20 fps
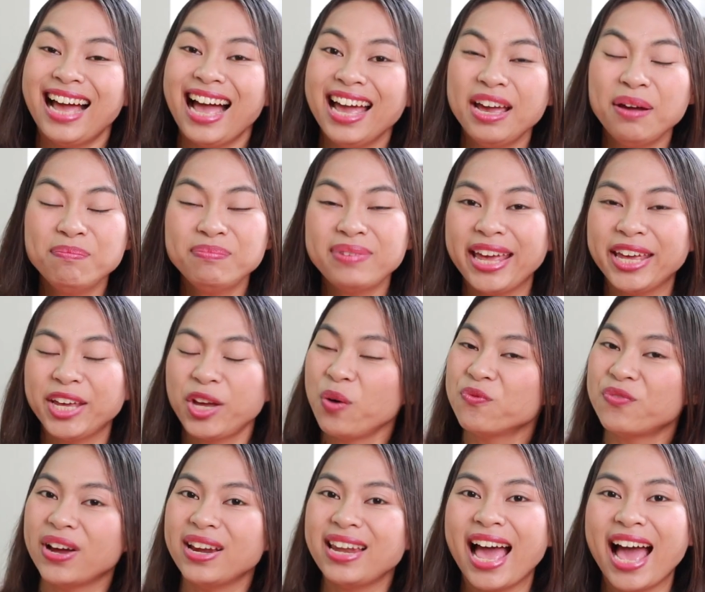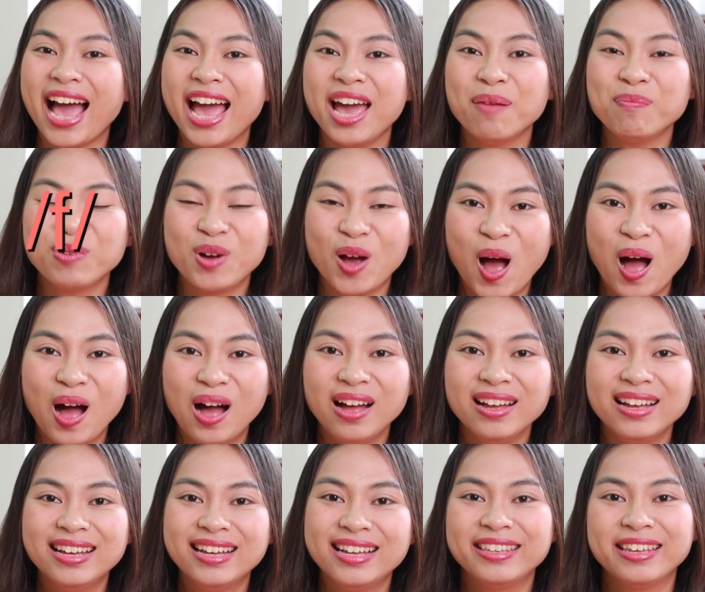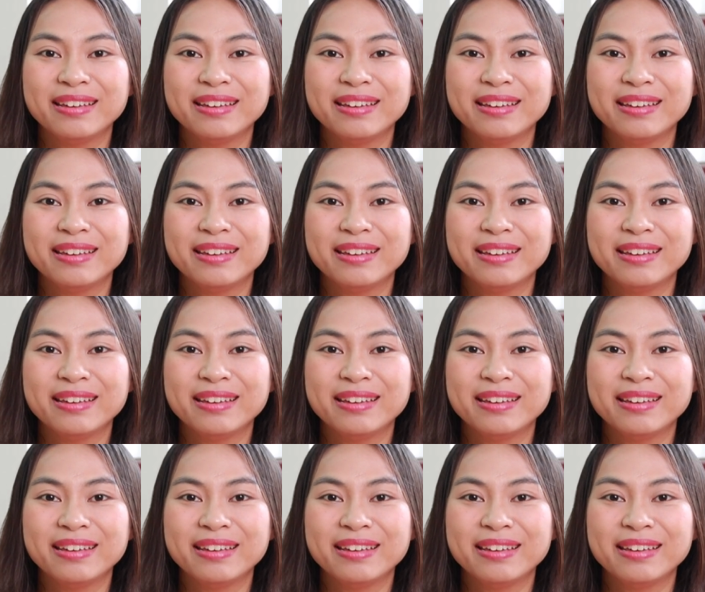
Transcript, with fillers: Hai âm này không phải là hai âm khó,